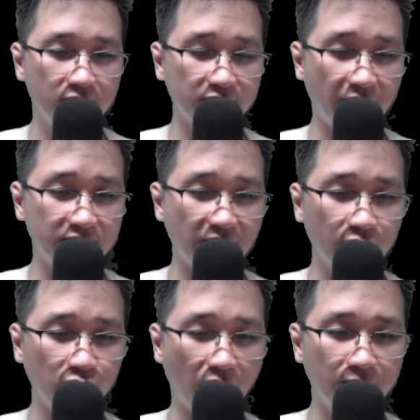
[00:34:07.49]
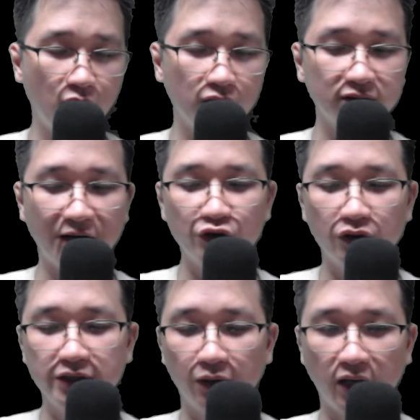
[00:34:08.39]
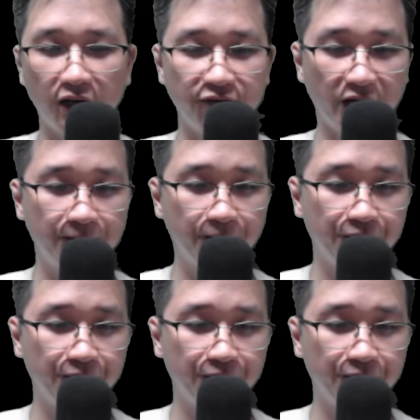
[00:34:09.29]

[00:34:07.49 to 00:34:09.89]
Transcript: sát giáo toàn bộ giao cho Triệu Thời Việt.